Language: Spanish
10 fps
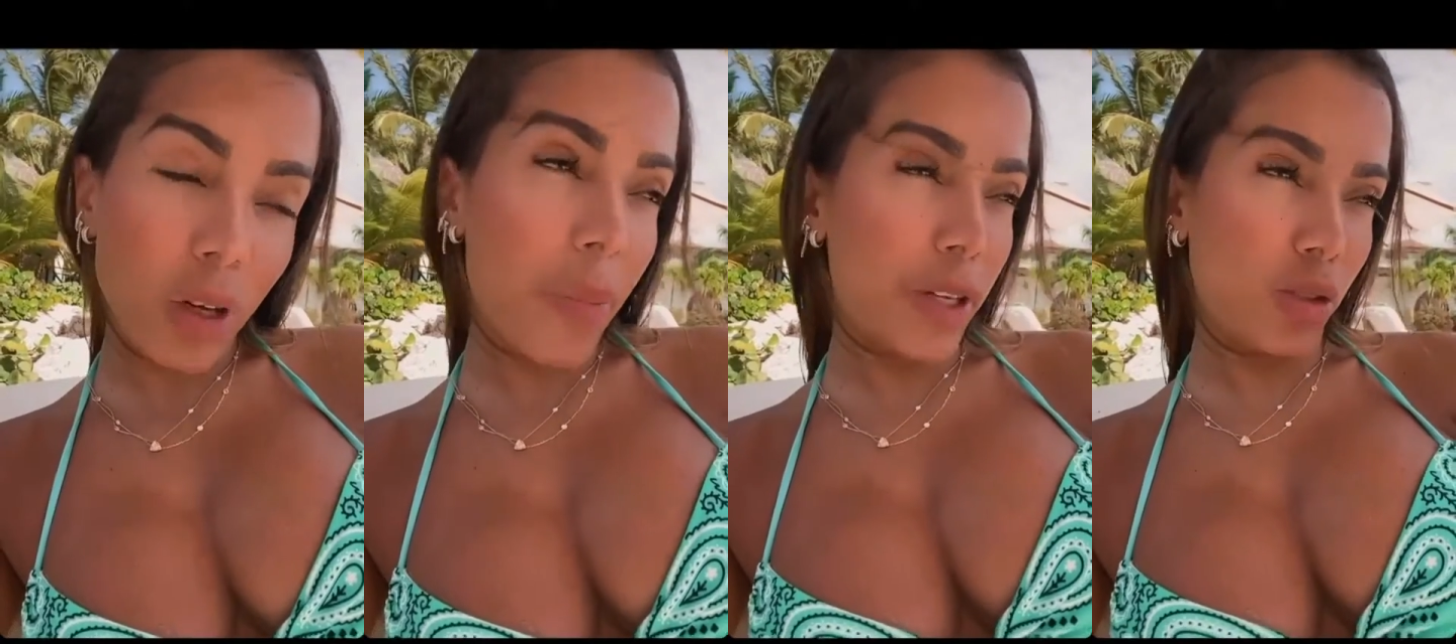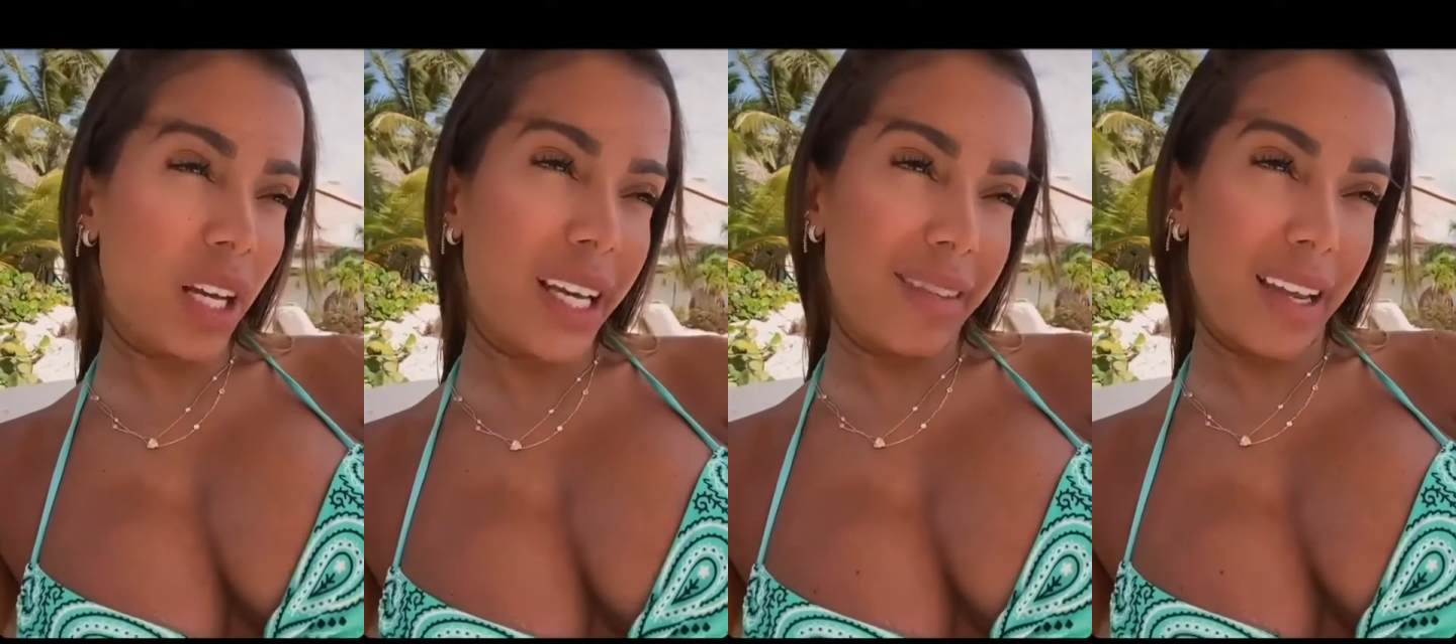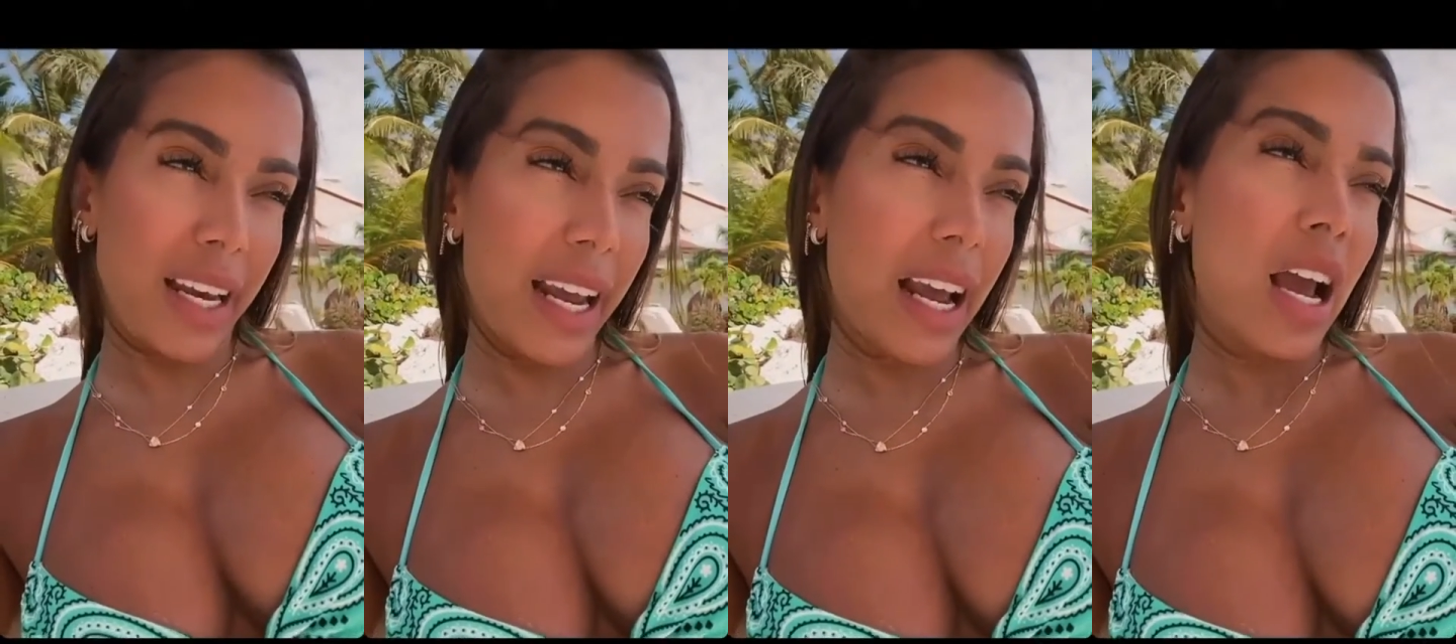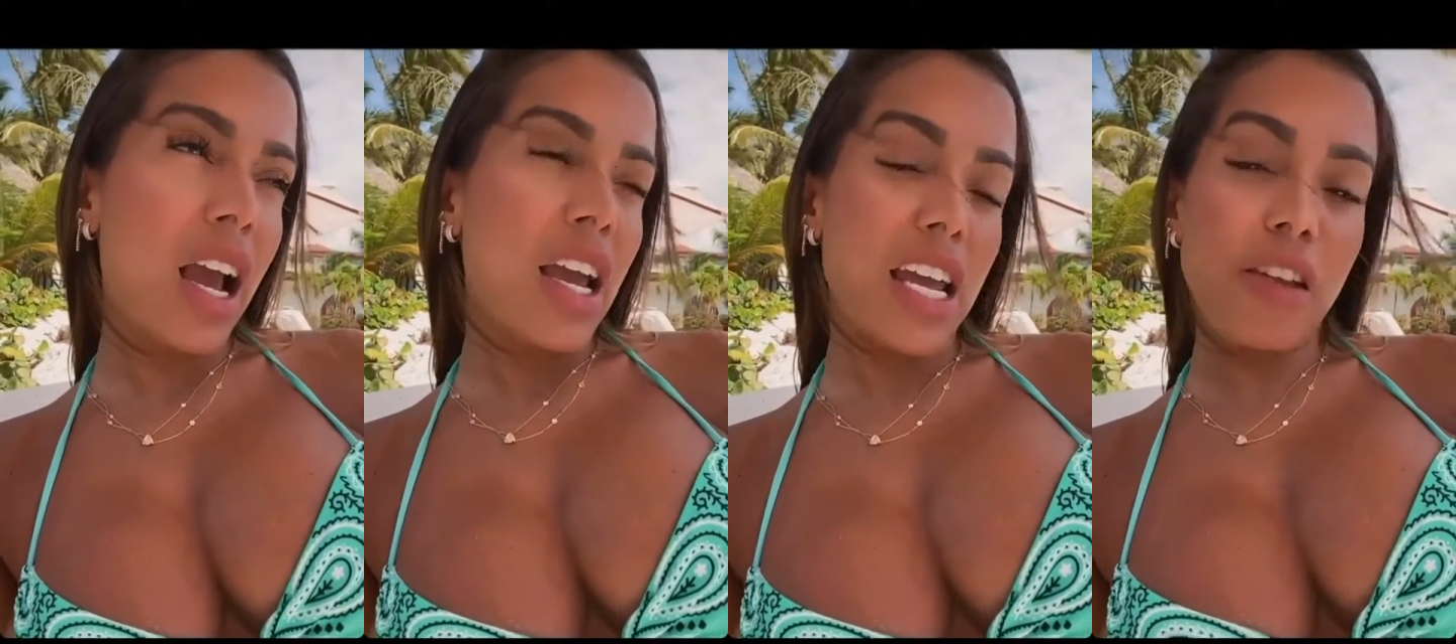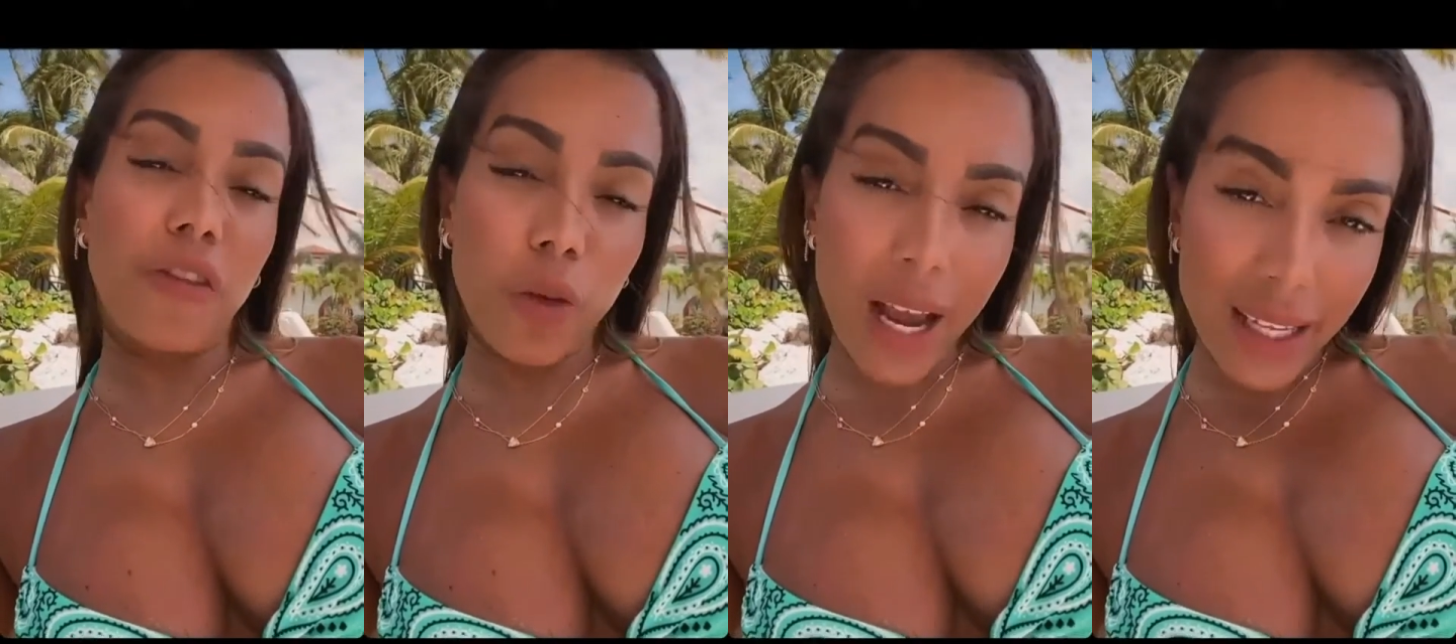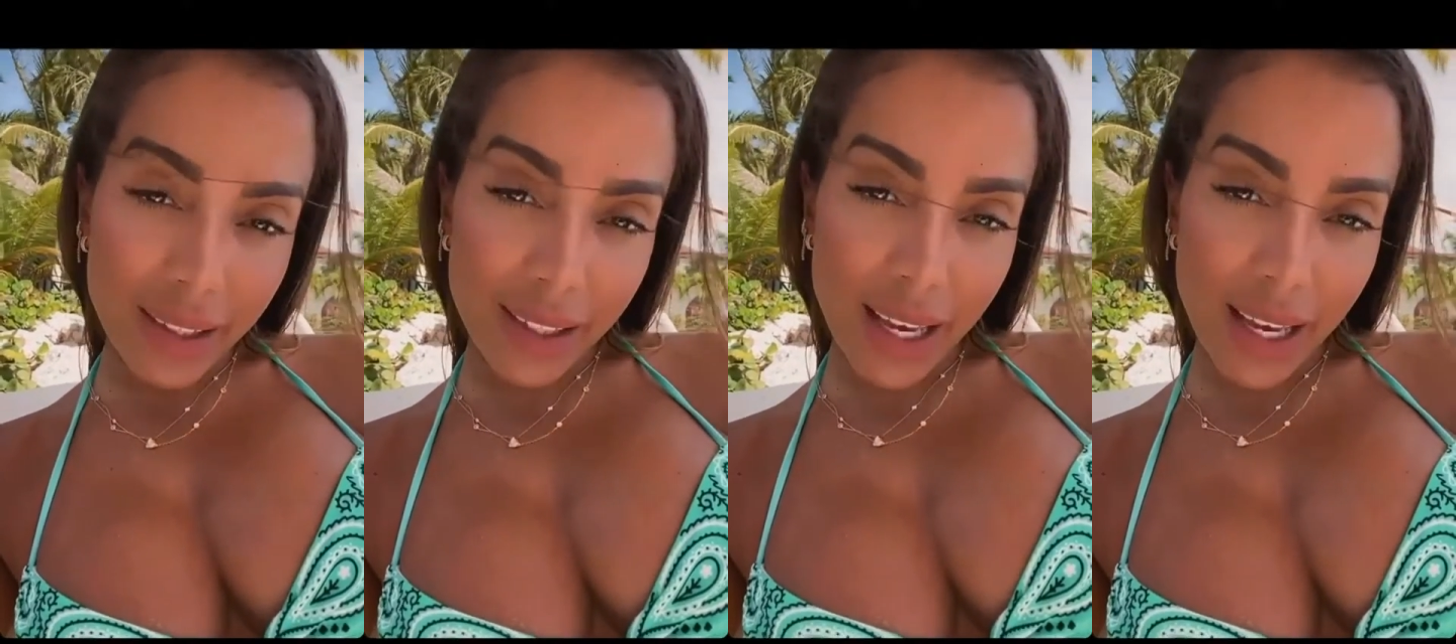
Una persona que tiene influencia